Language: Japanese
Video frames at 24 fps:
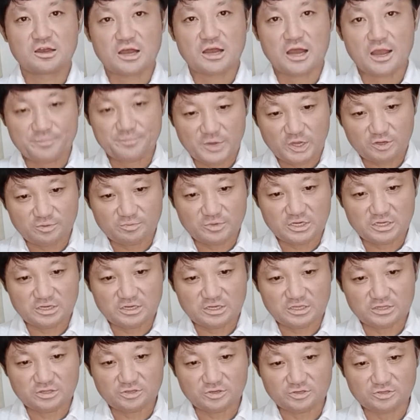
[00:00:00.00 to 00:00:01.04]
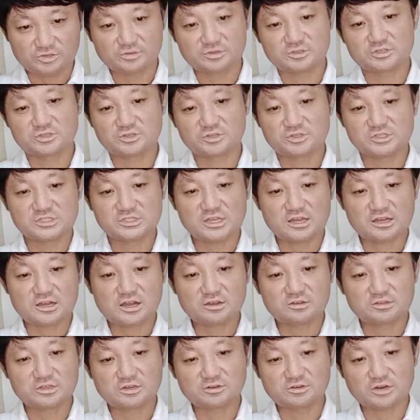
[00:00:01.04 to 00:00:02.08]
800ml、そして
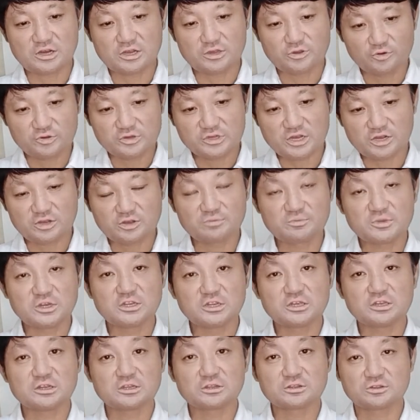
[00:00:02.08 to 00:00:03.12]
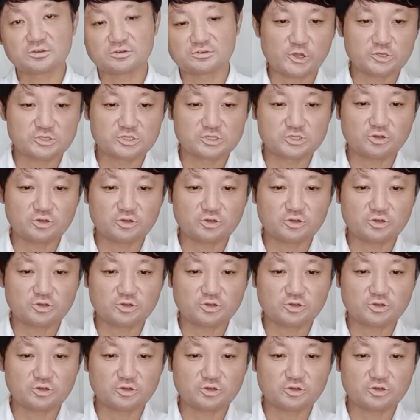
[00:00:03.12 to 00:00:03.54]
カクテルは 400ml、